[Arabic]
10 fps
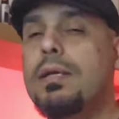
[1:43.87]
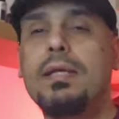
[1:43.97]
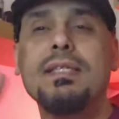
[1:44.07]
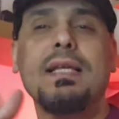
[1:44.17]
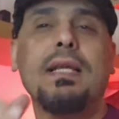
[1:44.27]

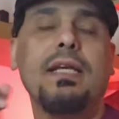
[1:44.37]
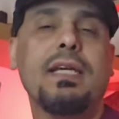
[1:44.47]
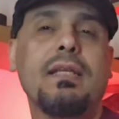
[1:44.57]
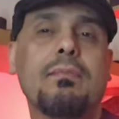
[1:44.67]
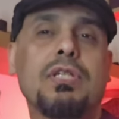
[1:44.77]
نزل
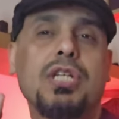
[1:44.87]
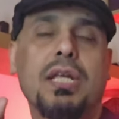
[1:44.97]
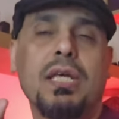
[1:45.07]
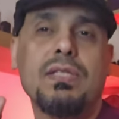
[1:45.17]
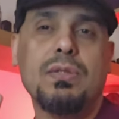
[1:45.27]
الحين من
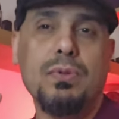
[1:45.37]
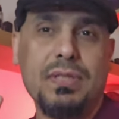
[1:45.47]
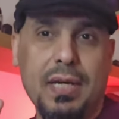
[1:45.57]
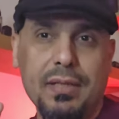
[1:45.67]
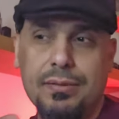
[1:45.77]
شركه
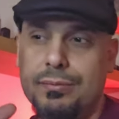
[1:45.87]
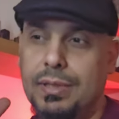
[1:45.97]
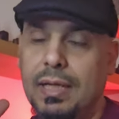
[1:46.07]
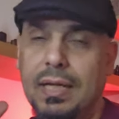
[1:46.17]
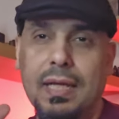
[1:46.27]
سويسايد
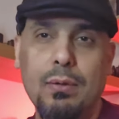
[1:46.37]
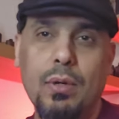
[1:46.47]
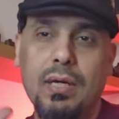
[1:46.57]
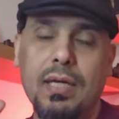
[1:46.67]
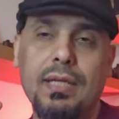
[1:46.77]
اللي
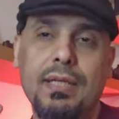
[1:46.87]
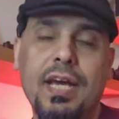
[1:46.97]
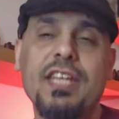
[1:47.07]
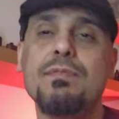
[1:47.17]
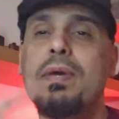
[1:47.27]
هو
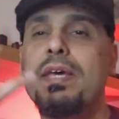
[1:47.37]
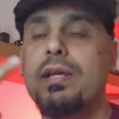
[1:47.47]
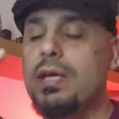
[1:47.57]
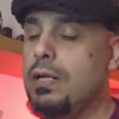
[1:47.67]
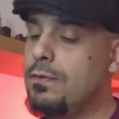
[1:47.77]
النايت
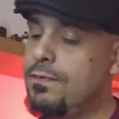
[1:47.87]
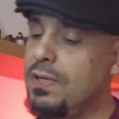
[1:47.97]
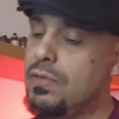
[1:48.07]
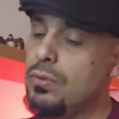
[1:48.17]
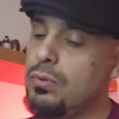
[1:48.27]
مير
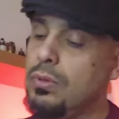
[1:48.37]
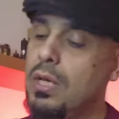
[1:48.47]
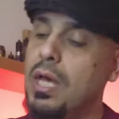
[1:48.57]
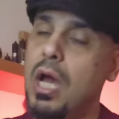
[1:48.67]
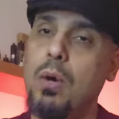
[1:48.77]
الفي 2
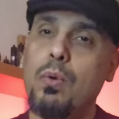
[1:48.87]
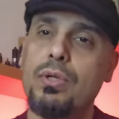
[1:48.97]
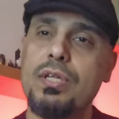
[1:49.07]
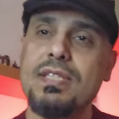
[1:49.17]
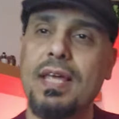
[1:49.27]
او
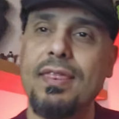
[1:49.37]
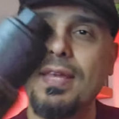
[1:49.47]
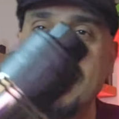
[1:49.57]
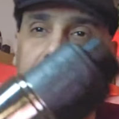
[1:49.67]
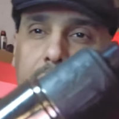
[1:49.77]
النسخه
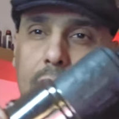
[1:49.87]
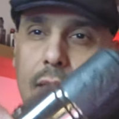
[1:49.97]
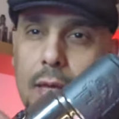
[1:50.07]
الثانيه